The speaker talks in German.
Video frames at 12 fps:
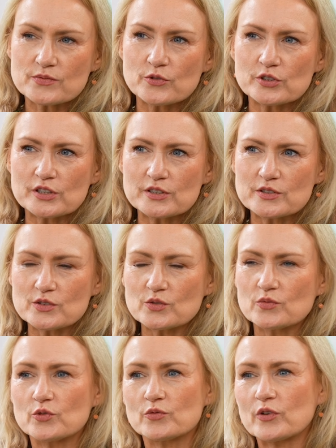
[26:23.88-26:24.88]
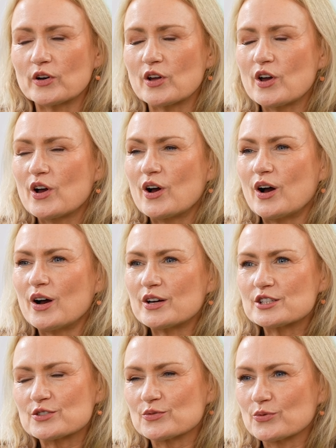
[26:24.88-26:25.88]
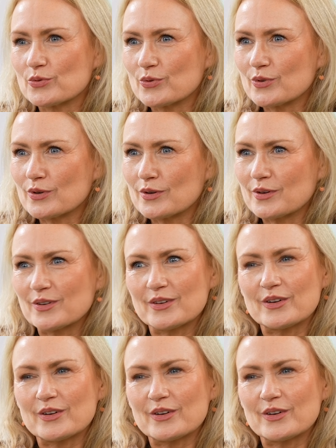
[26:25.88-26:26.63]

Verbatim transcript: ist wirklich dieses Gefühl von, ach schön,